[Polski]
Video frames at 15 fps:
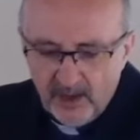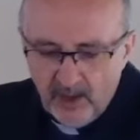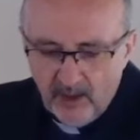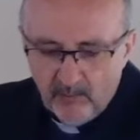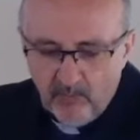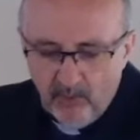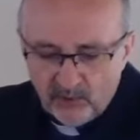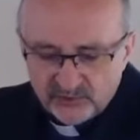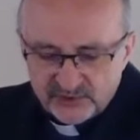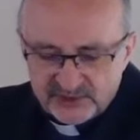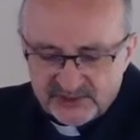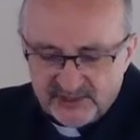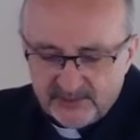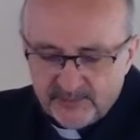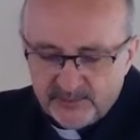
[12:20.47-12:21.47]
Mąż
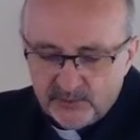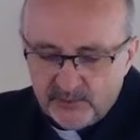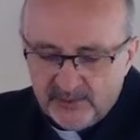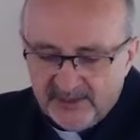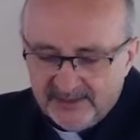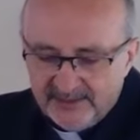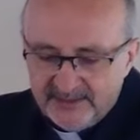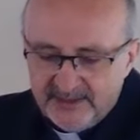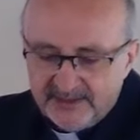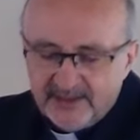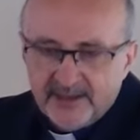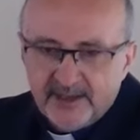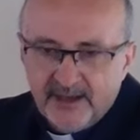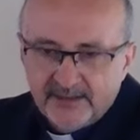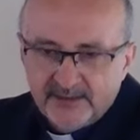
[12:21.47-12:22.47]
ten był
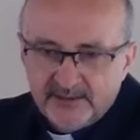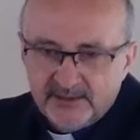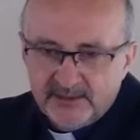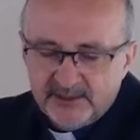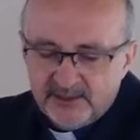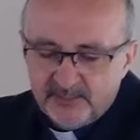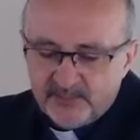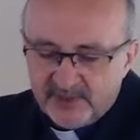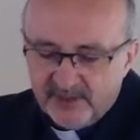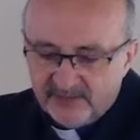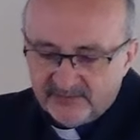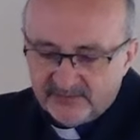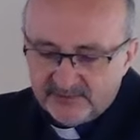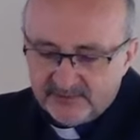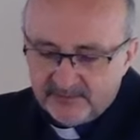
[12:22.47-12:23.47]
nienaganny i
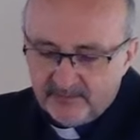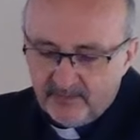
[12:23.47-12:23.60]
prawy,